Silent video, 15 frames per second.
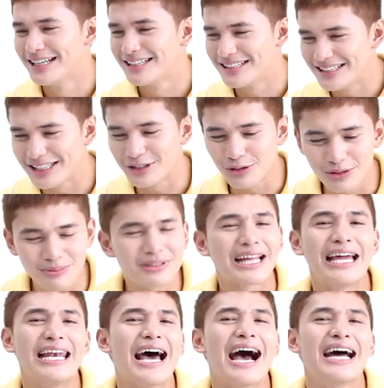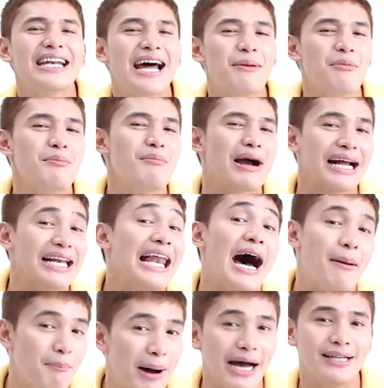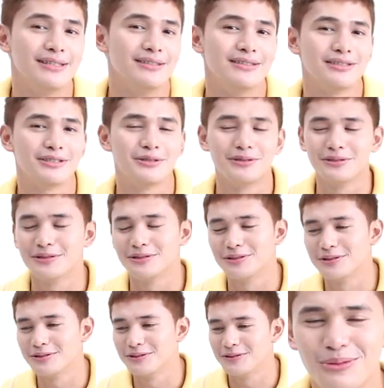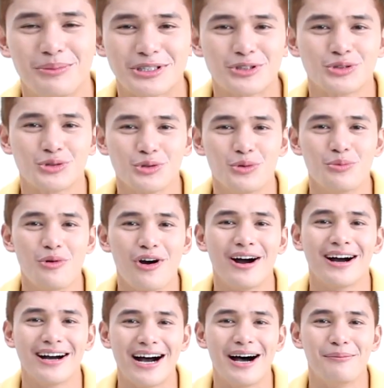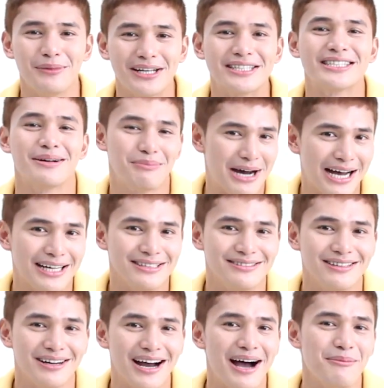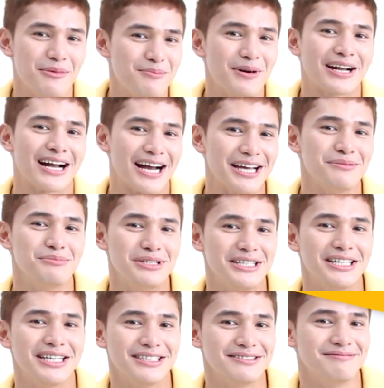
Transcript: dito kailangan namin maglaban. So masusubok ang aming samahan, ang aming pagkakaibigan.